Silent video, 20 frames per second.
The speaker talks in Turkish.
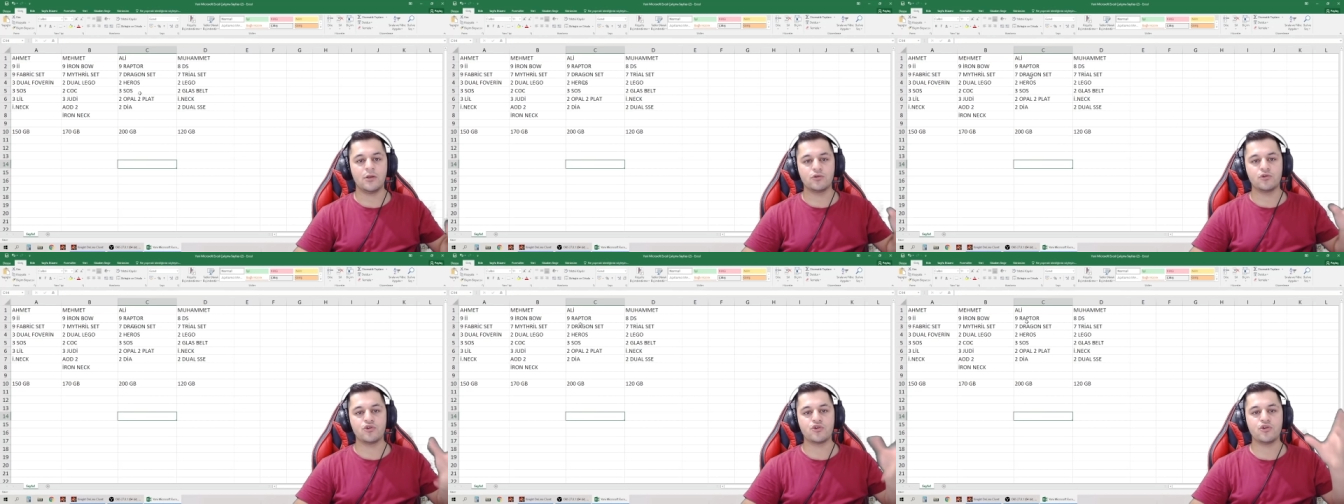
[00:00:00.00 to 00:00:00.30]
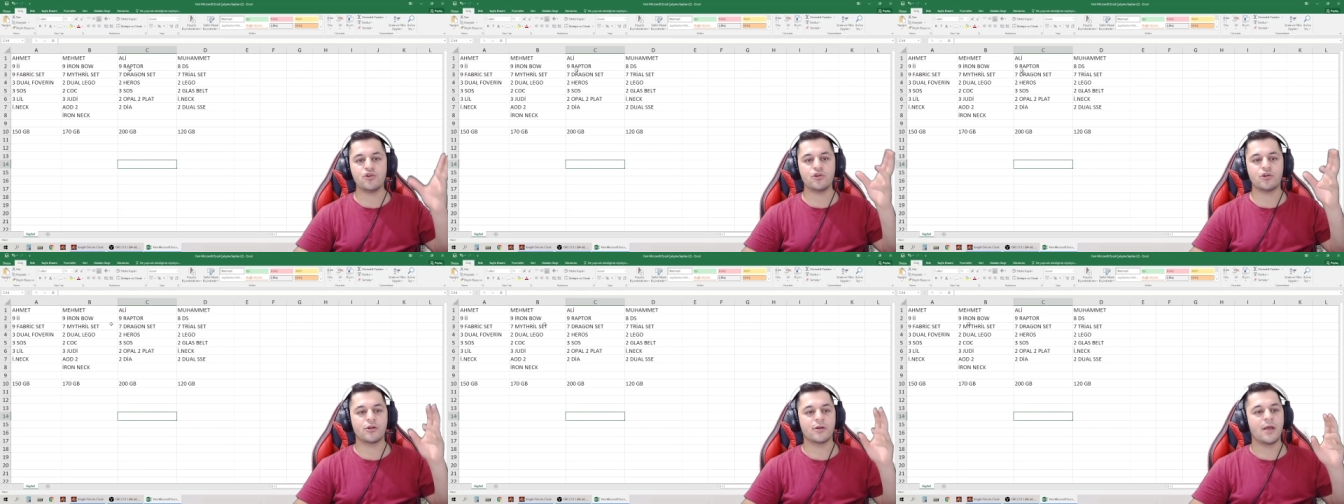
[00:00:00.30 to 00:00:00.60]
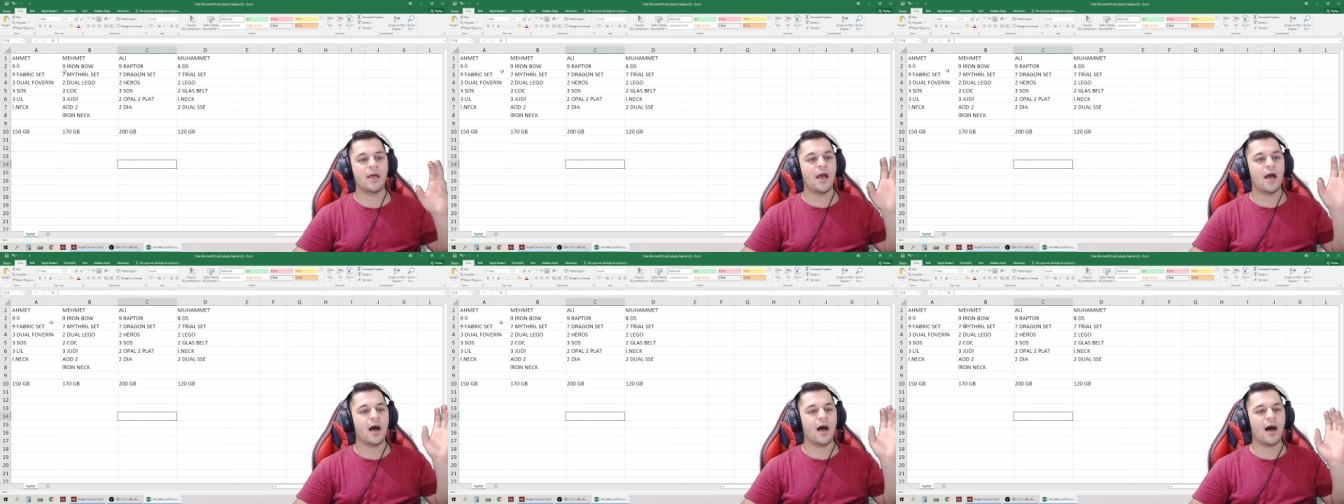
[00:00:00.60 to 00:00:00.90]
Düşünün
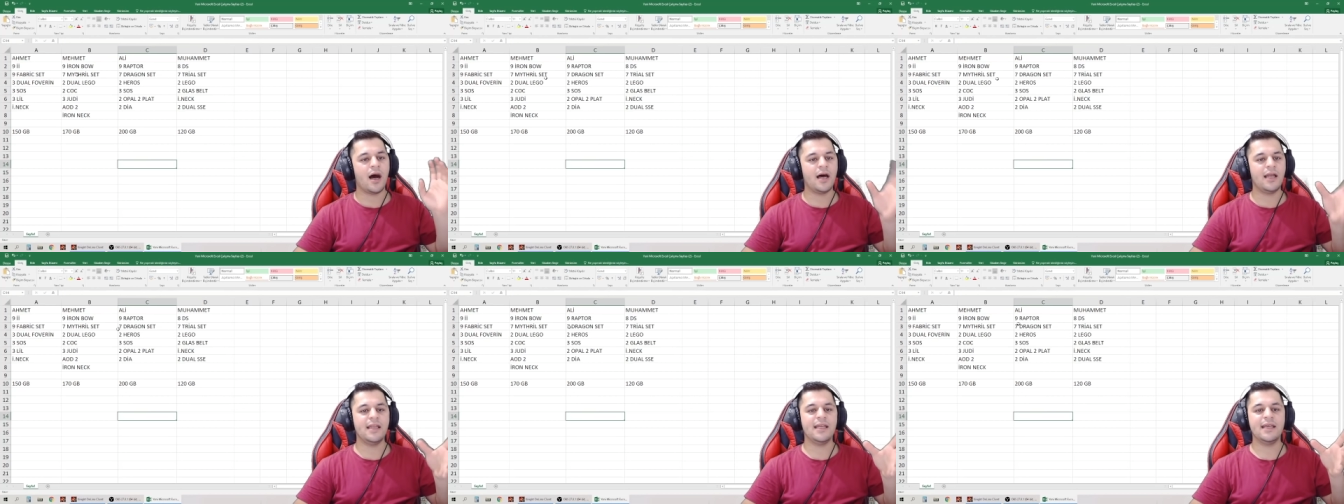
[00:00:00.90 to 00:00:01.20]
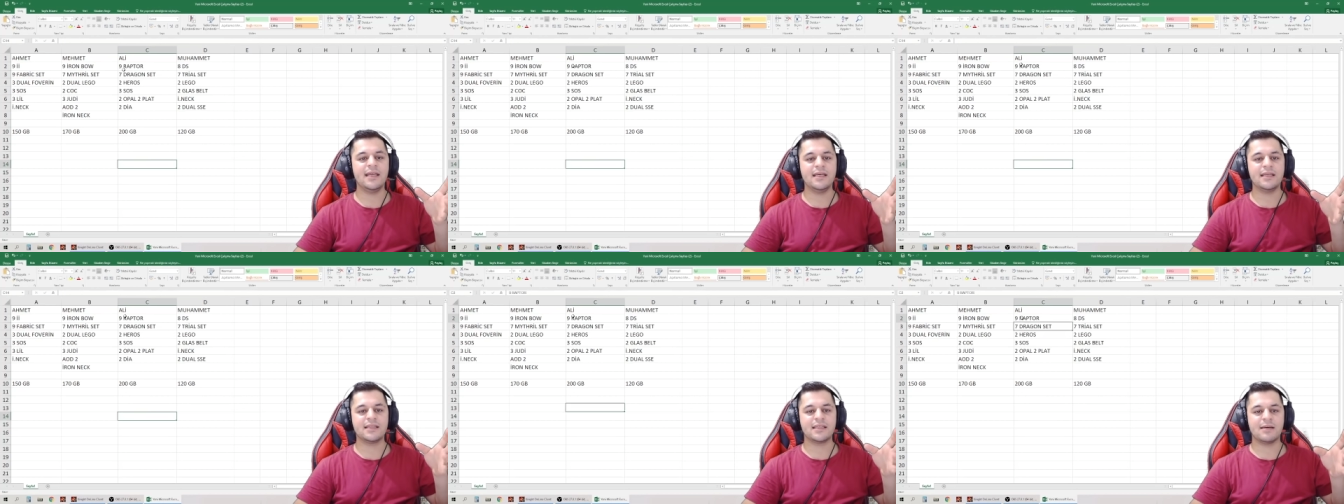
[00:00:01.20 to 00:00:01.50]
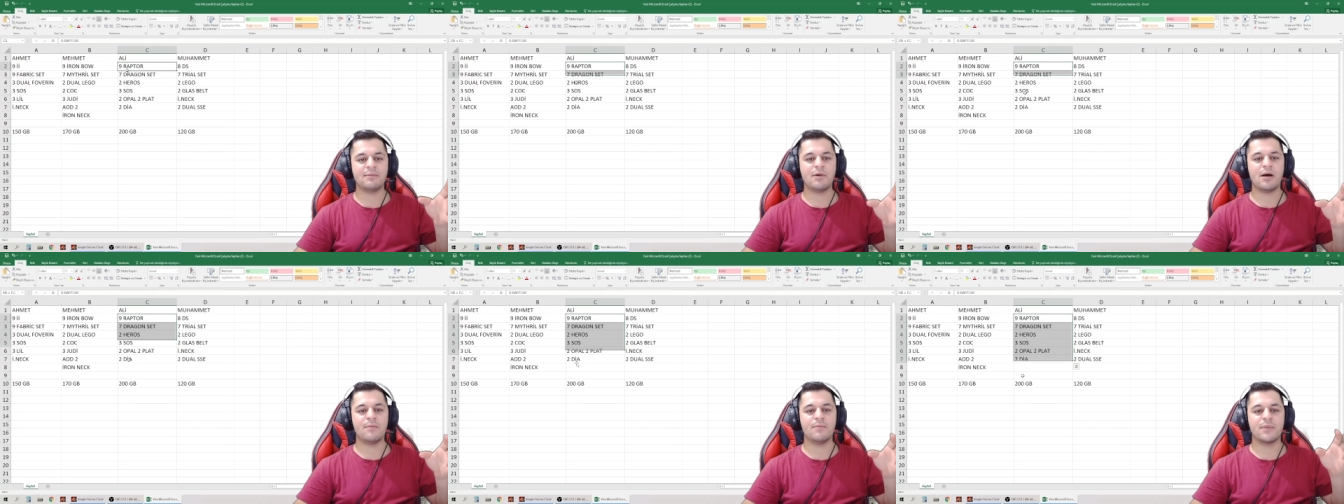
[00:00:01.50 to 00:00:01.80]
Ali
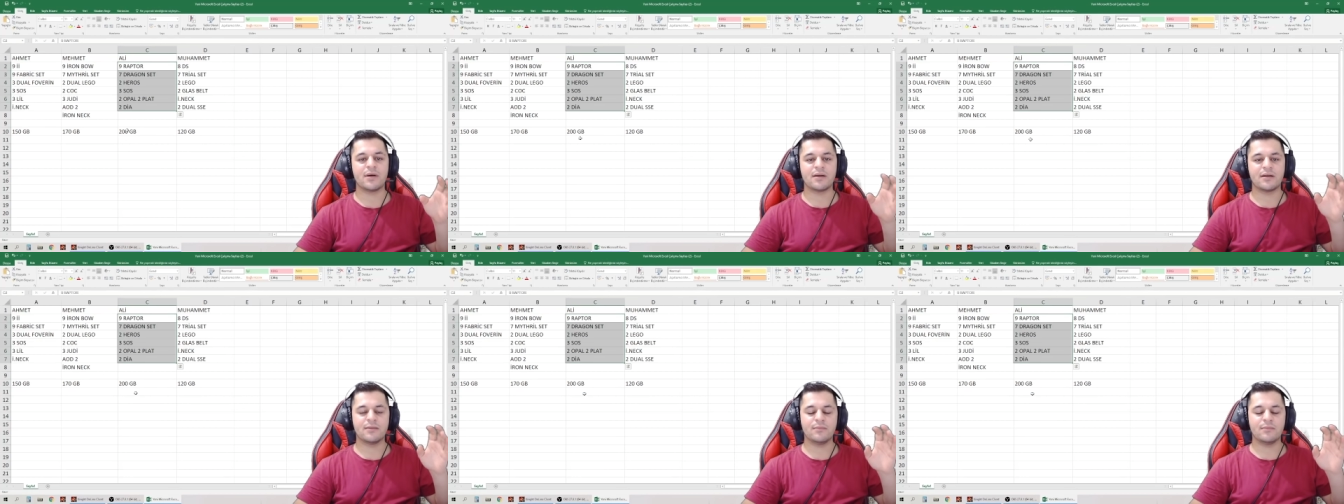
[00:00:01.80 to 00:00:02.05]
tamam mı?